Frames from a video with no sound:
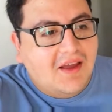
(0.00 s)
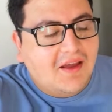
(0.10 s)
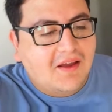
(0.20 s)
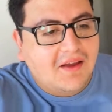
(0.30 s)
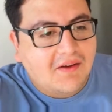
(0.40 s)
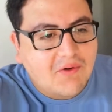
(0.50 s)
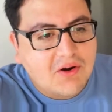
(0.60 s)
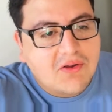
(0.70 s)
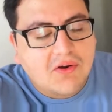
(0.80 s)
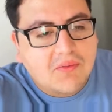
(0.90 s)
Eh,
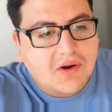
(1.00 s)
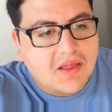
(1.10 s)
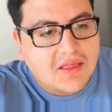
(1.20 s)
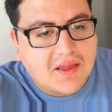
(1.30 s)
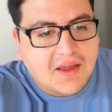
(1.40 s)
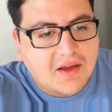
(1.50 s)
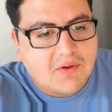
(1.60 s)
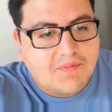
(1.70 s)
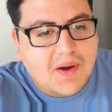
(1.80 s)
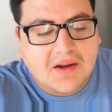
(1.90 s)
bueno, yo como les dije,
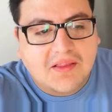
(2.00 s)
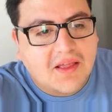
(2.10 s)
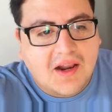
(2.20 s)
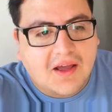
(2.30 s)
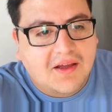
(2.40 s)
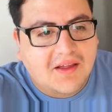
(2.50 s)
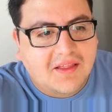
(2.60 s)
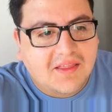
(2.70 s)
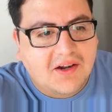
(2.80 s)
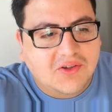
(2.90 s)
parte de, la,
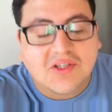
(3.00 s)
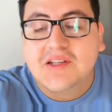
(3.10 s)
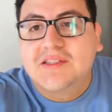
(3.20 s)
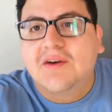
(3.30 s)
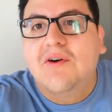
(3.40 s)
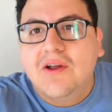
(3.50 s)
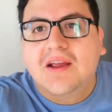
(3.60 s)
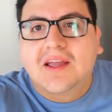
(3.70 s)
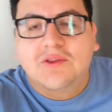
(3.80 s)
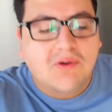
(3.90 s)
de los
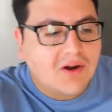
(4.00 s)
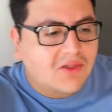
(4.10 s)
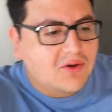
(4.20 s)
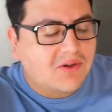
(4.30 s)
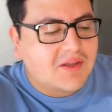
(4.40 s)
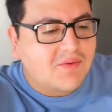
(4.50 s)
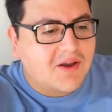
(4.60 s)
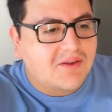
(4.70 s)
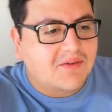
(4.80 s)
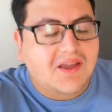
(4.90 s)
sinsabores que tuve los dos últimos
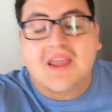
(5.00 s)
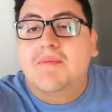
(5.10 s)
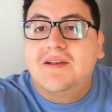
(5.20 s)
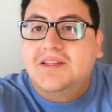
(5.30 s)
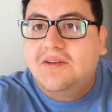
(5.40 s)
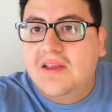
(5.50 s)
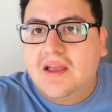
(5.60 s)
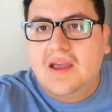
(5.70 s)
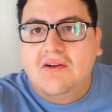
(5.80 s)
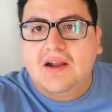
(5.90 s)
años, que ya pasaron,
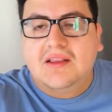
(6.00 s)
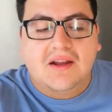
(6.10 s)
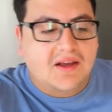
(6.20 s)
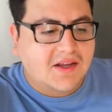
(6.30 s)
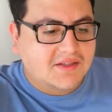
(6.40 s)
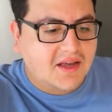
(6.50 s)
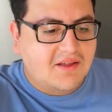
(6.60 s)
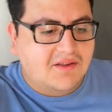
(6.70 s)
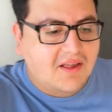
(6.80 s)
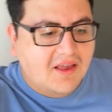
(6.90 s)
ya quedaron atrás, gracias a
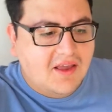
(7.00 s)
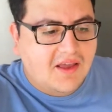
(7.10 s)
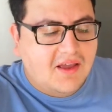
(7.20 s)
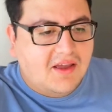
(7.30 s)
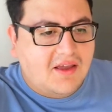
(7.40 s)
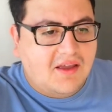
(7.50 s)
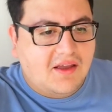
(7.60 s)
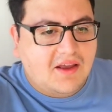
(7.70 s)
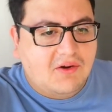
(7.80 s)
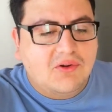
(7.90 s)
Dios.
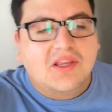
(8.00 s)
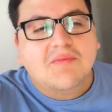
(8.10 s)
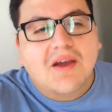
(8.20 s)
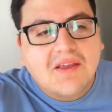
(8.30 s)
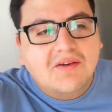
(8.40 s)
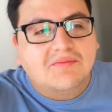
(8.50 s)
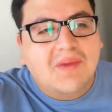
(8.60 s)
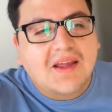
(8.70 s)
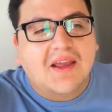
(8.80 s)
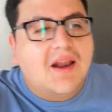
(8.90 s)
Eh, el último año,
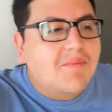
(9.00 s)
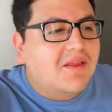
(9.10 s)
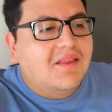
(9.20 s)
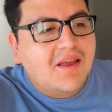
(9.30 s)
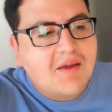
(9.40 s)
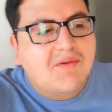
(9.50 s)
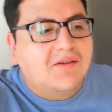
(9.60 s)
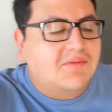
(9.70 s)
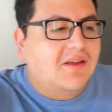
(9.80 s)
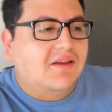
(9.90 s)
más que la
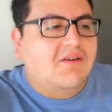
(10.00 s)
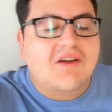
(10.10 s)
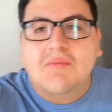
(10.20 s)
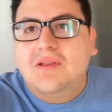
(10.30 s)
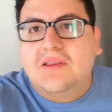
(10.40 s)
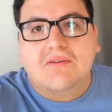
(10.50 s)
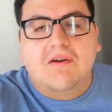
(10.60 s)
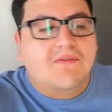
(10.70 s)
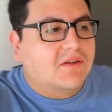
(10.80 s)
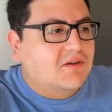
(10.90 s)
pandemia, que obviamente no
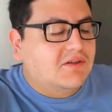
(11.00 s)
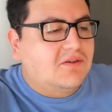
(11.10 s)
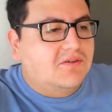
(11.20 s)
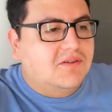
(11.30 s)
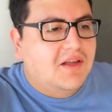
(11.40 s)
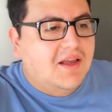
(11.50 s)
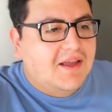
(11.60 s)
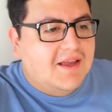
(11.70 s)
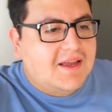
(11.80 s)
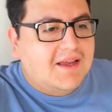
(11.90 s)
afectó a todos,
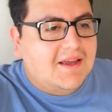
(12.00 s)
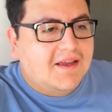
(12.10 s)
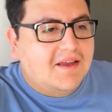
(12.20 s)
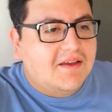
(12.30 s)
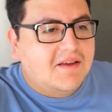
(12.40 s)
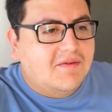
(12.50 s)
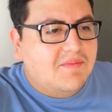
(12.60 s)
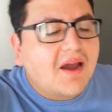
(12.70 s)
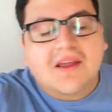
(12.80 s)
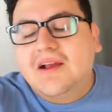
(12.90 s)

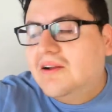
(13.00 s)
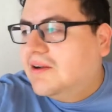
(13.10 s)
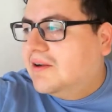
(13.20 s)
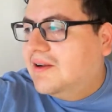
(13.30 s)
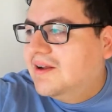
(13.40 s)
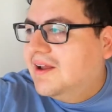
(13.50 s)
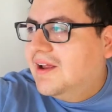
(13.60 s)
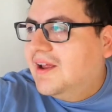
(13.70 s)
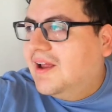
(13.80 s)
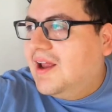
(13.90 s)
más que el,
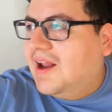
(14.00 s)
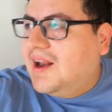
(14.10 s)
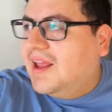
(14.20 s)
el